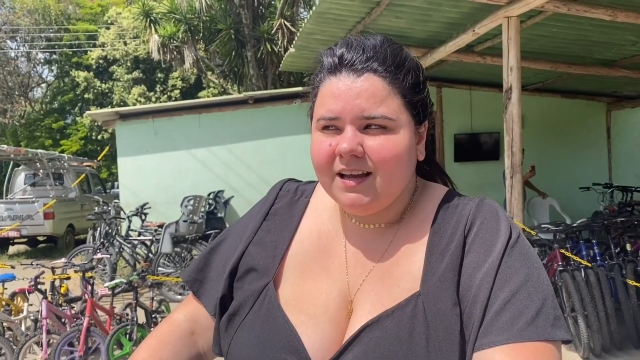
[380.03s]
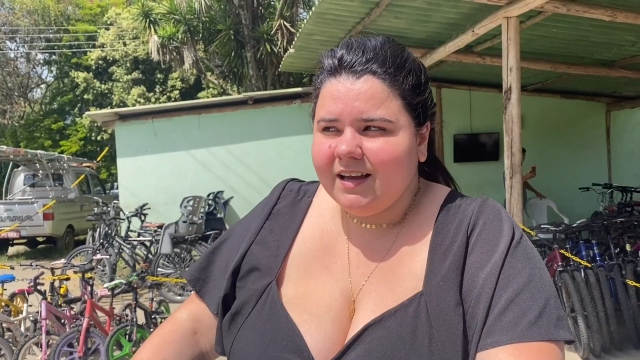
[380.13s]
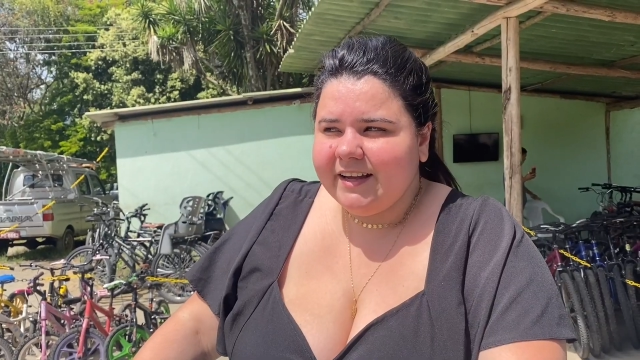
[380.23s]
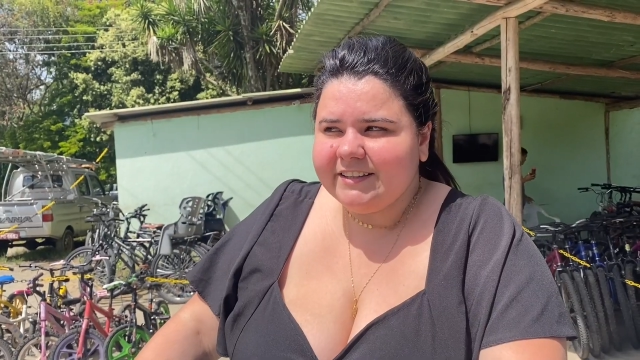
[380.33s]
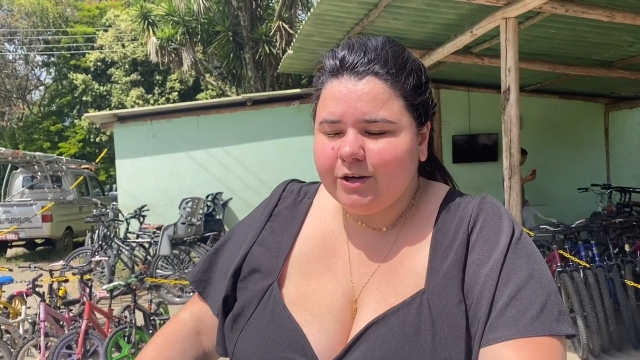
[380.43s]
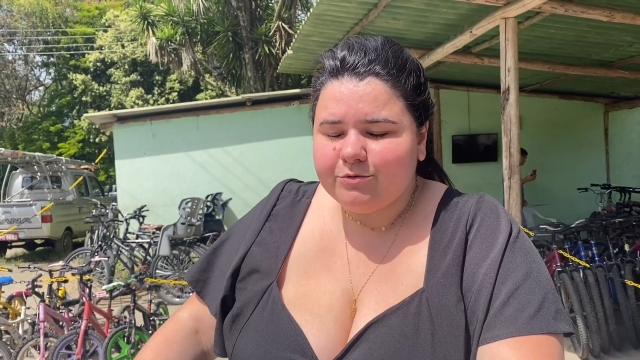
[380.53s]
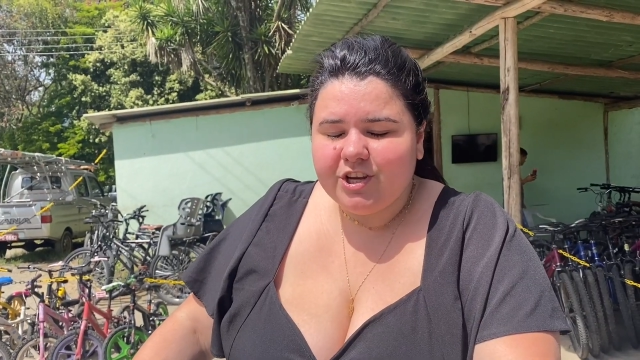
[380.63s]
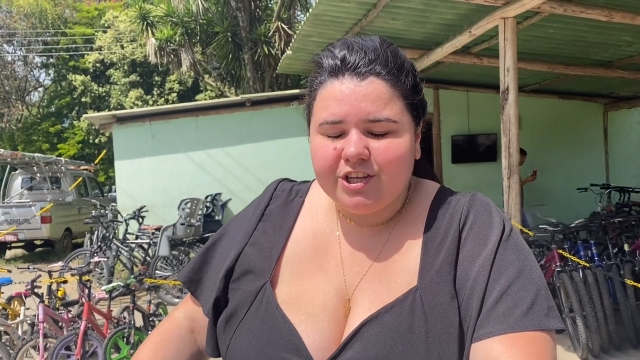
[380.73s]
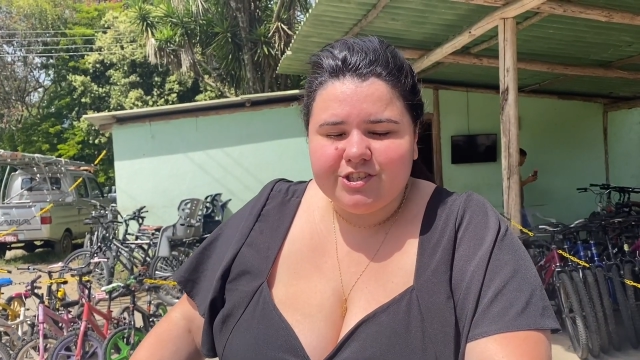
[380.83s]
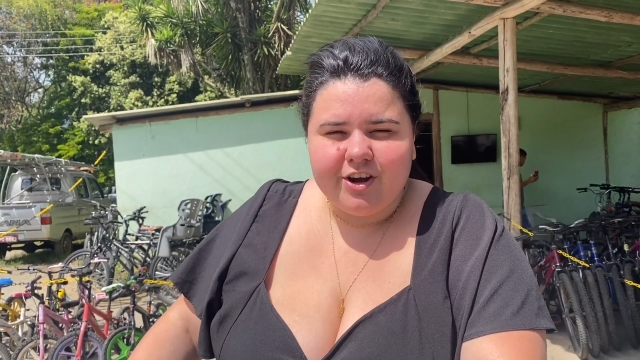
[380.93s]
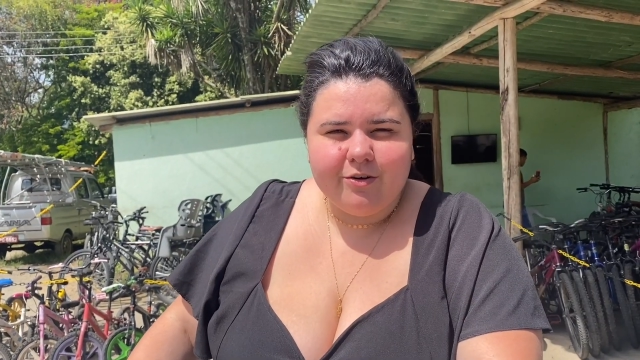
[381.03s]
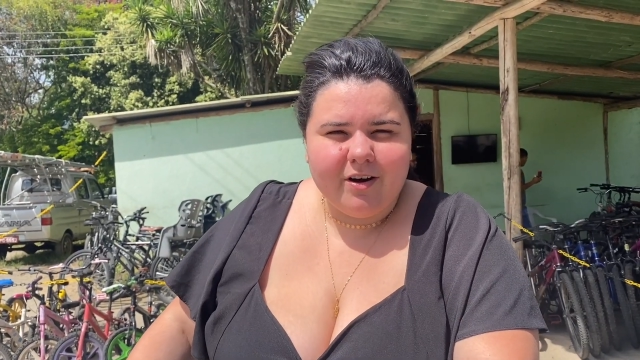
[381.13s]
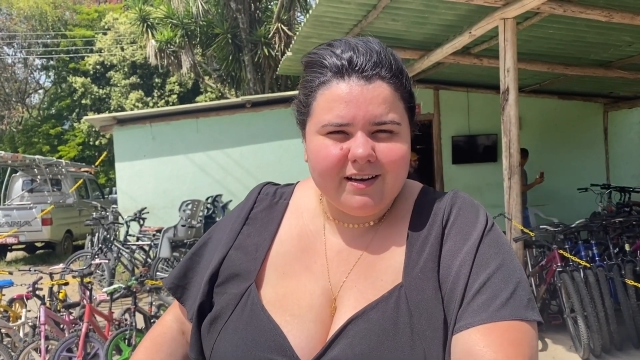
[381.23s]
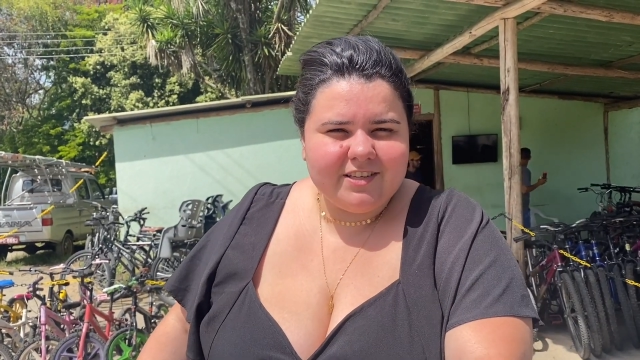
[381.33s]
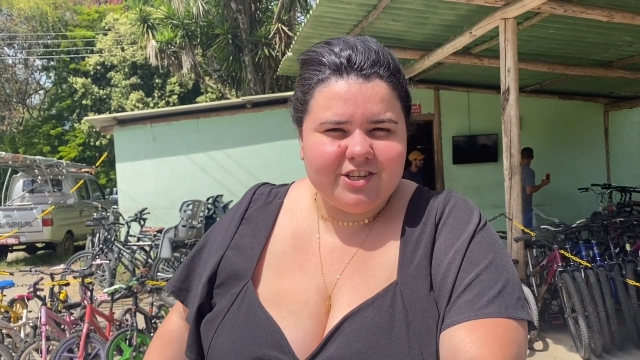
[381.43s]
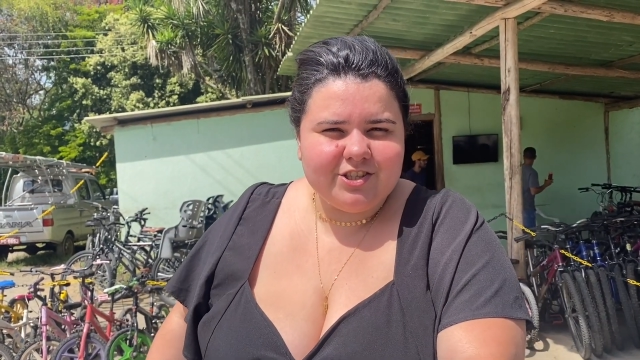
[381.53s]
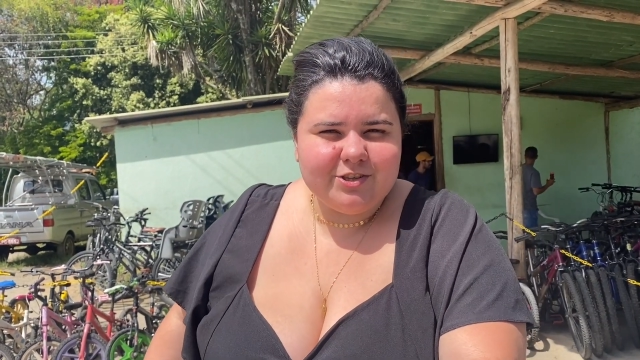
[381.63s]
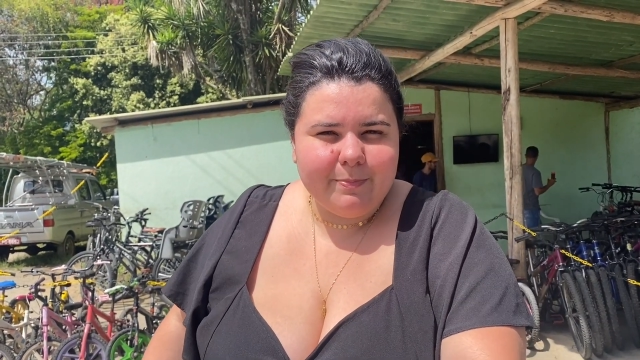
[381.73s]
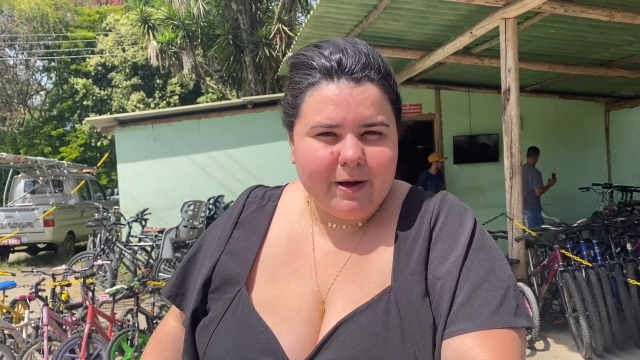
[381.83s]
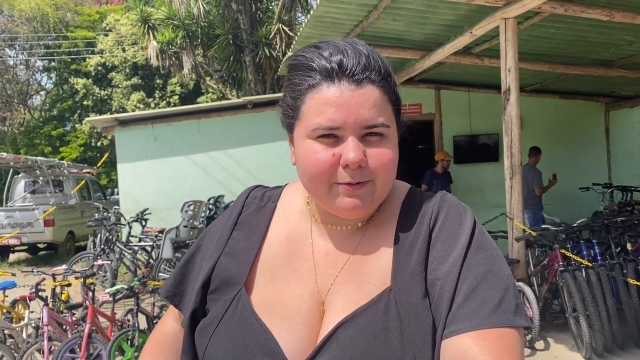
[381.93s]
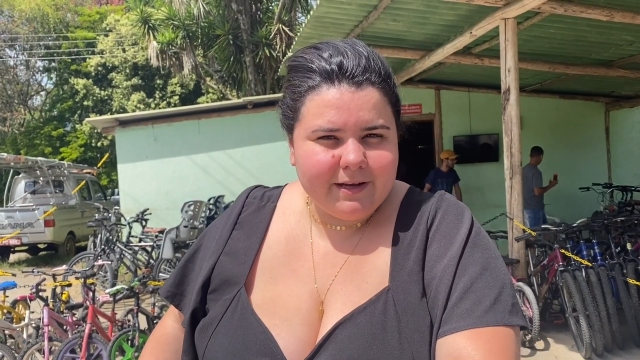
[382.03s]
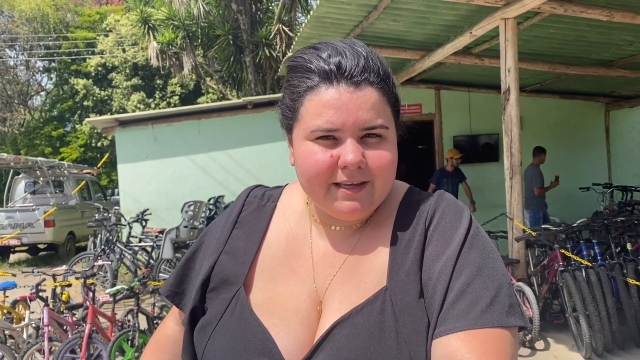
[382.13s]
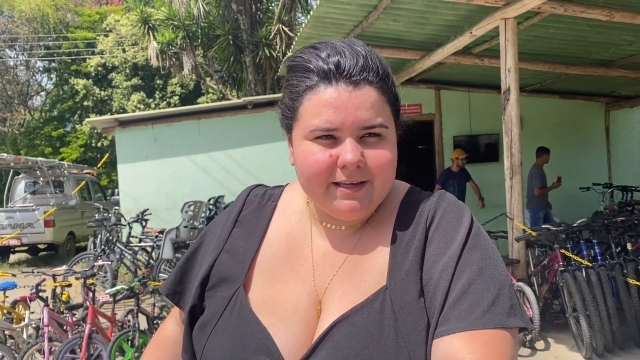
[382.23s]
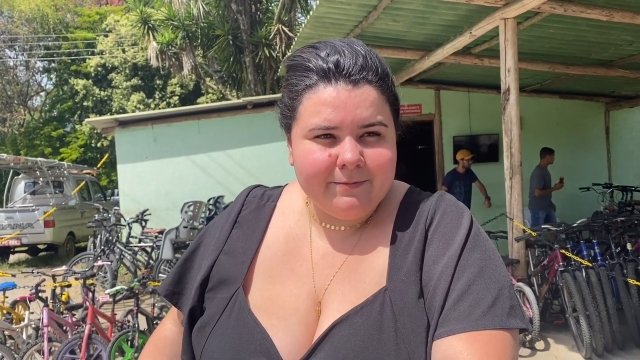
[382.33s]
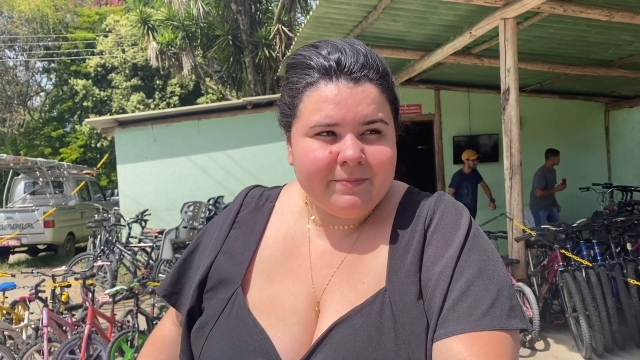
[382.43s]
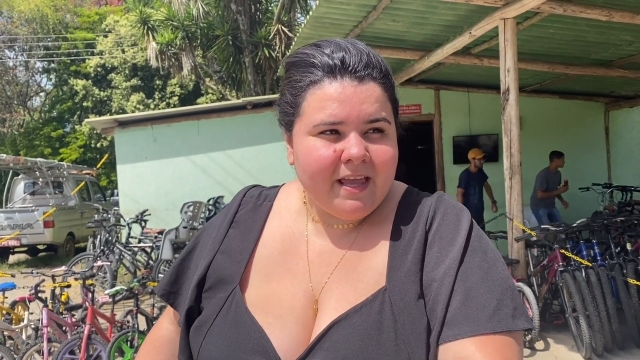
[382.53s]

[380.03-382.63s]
Então, gente, agora a gente parou aqui.